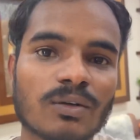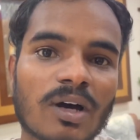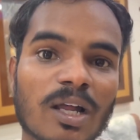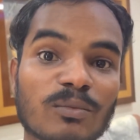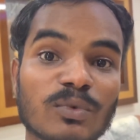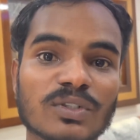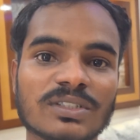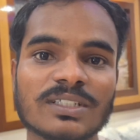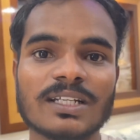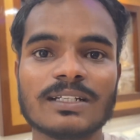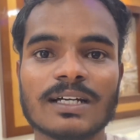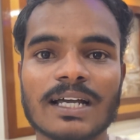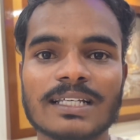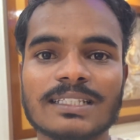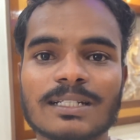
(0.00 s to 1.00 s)
సో ఆల్మోస్ట్ నేను
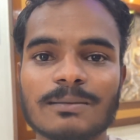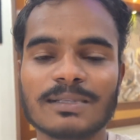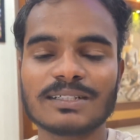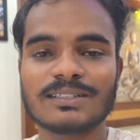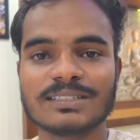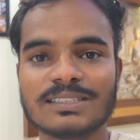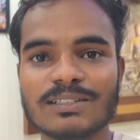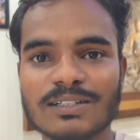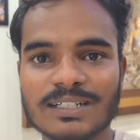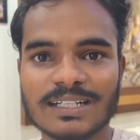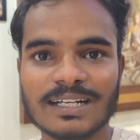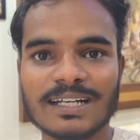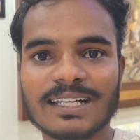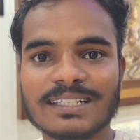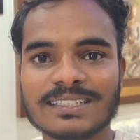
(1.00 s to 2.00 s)
హైదరాబాద్ కి వచ్చి ఒక
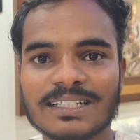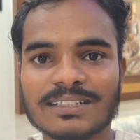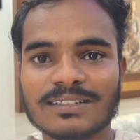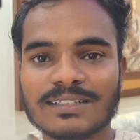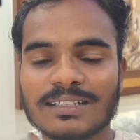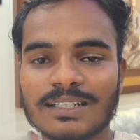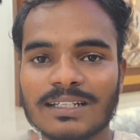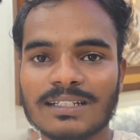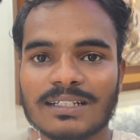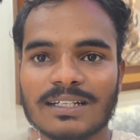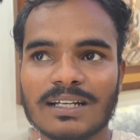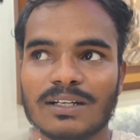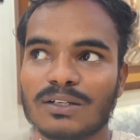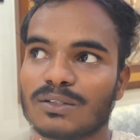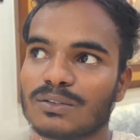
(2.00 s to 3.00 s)
టెన్ డేస్ అవుతుంది
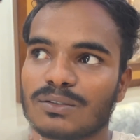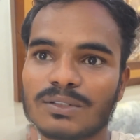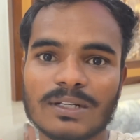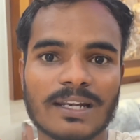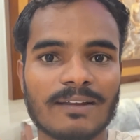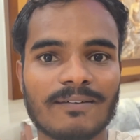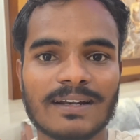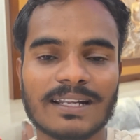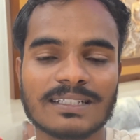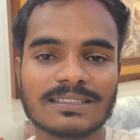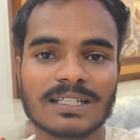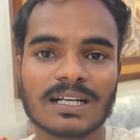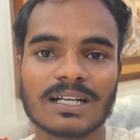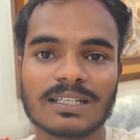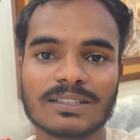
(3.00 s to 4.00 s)
టెన్ టు లెవెన్ డేస్
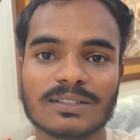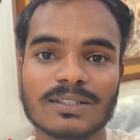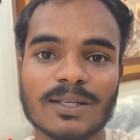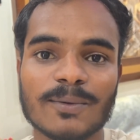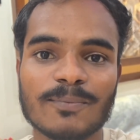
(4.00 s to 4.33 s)
దాకా అవుతుంది